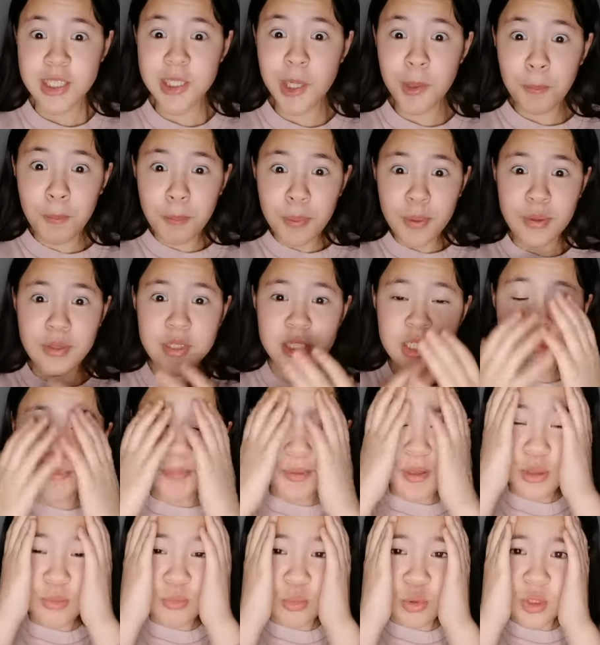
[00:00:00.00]
j'ai peur j'ai
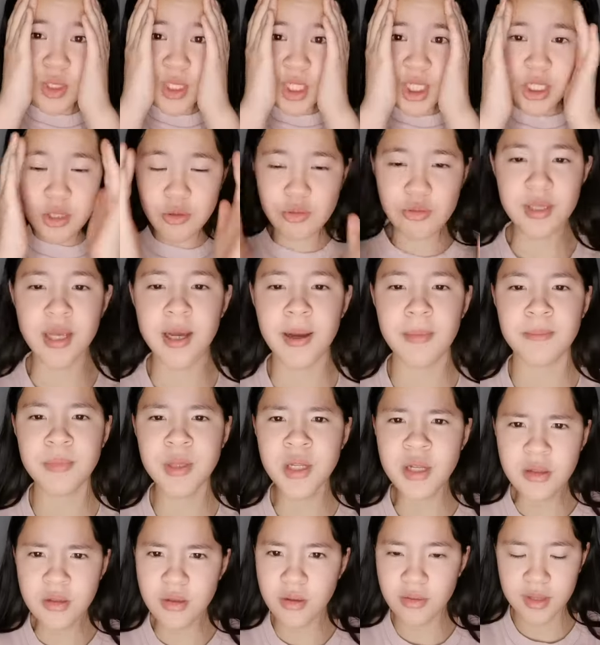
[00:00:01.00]
peur mon stage et tout ça
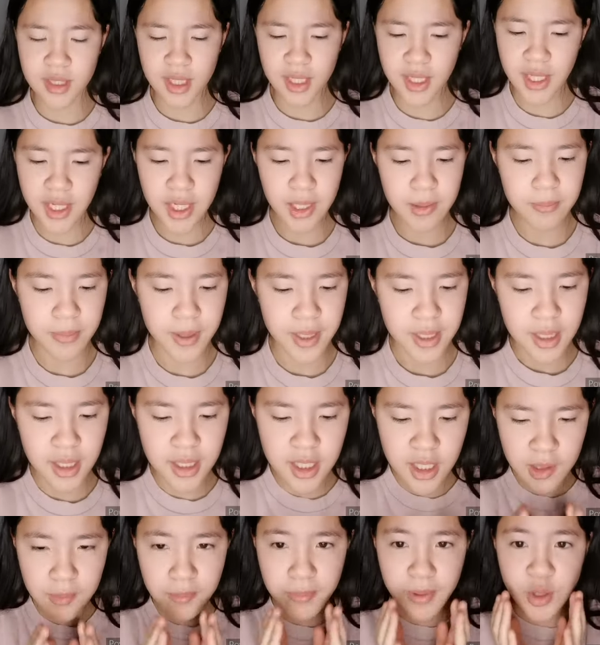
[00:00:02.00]
non non t'inquiète pas
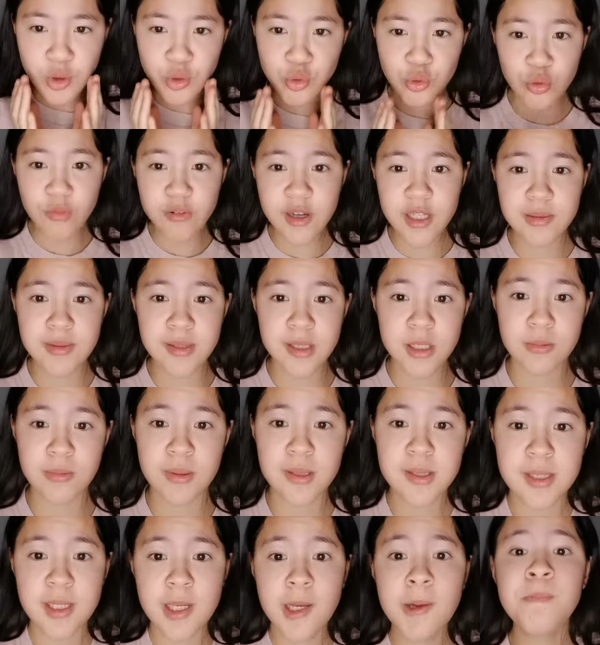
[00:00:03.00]
t'inquiète pas tout va bien se
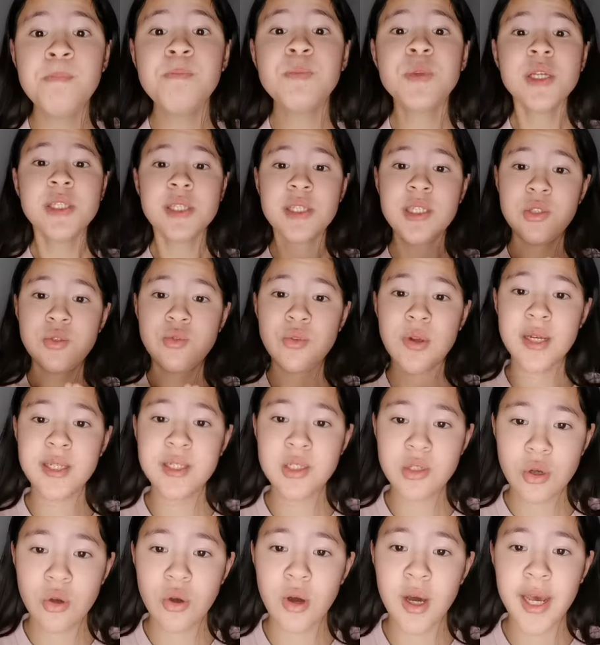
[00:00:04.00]
passer si tu
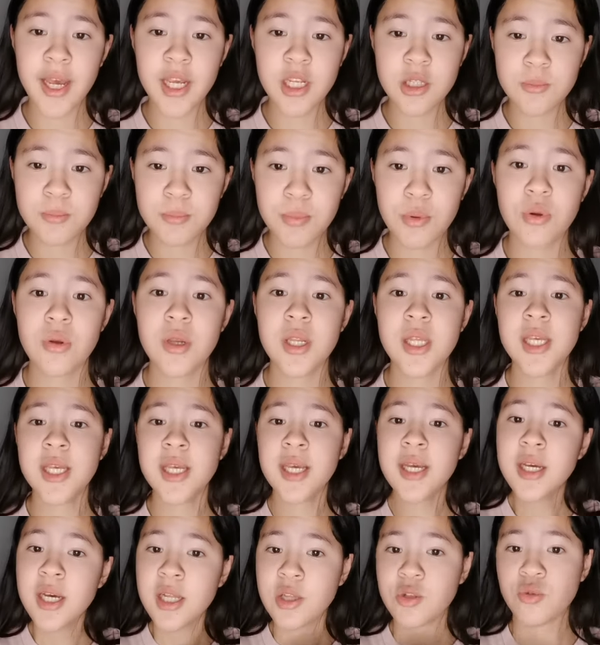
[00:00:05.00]
restes correct
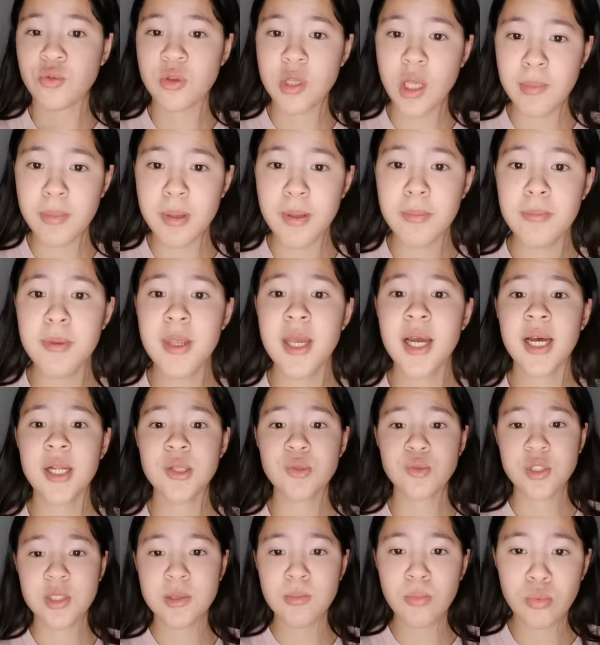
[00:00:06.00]
poli tu t'habilles bien
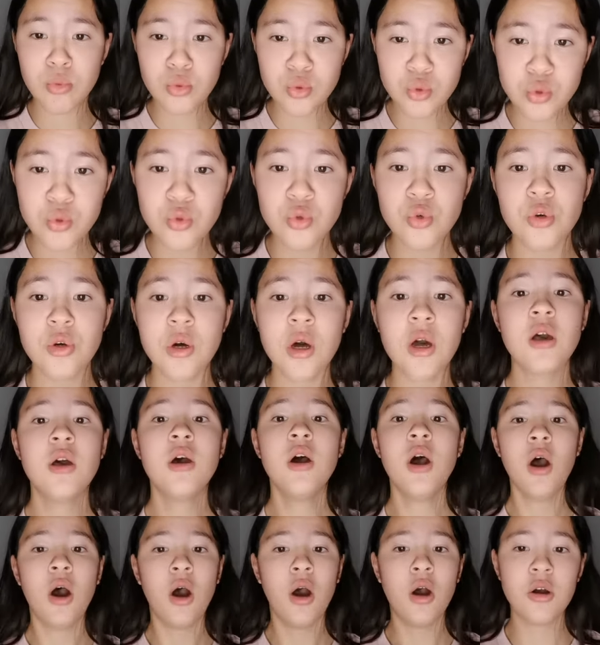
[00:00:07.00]
tu dis bonjour
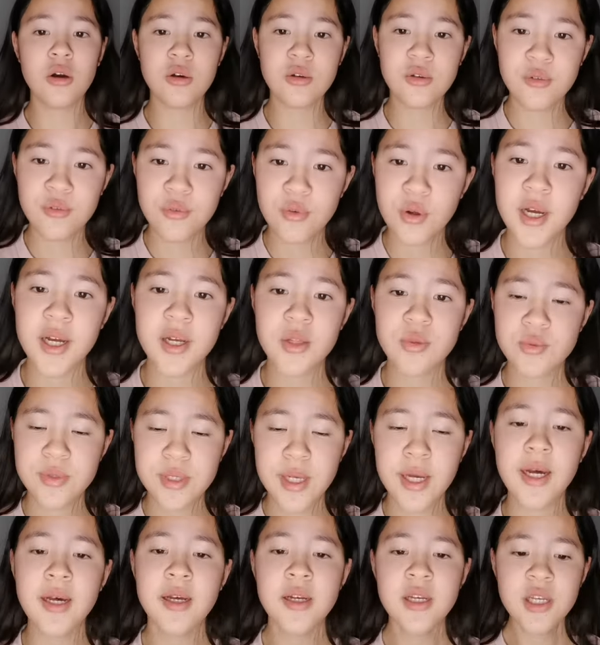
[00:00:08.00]
au revoir et tout
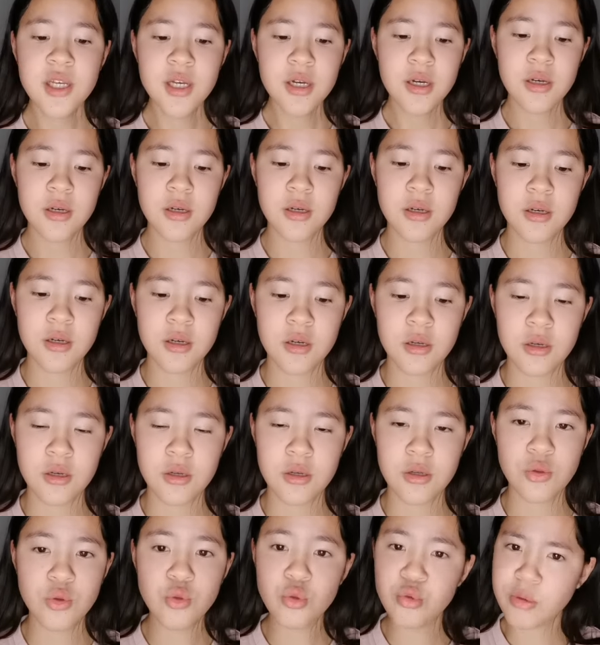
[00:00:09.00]
ça
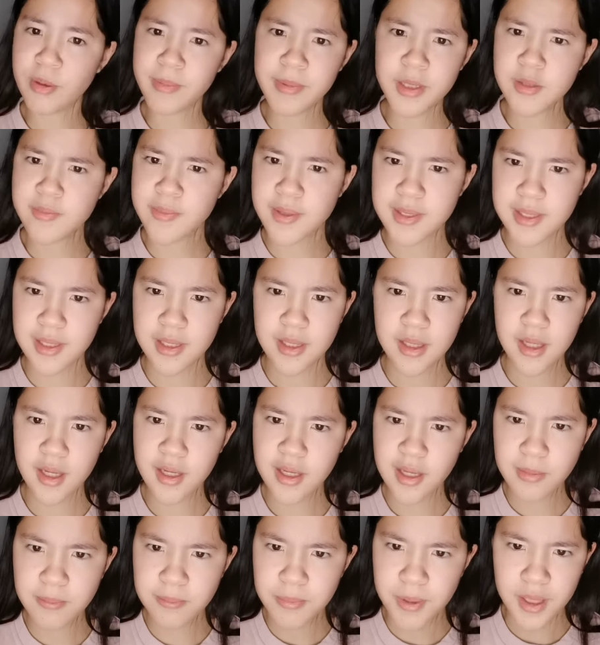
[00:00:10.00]
euh, tout va bien se passer
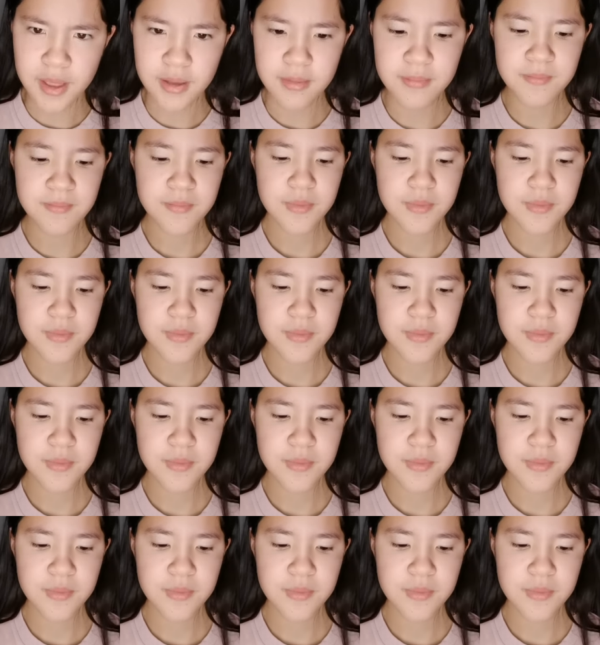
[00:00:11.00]
t'inquiète pas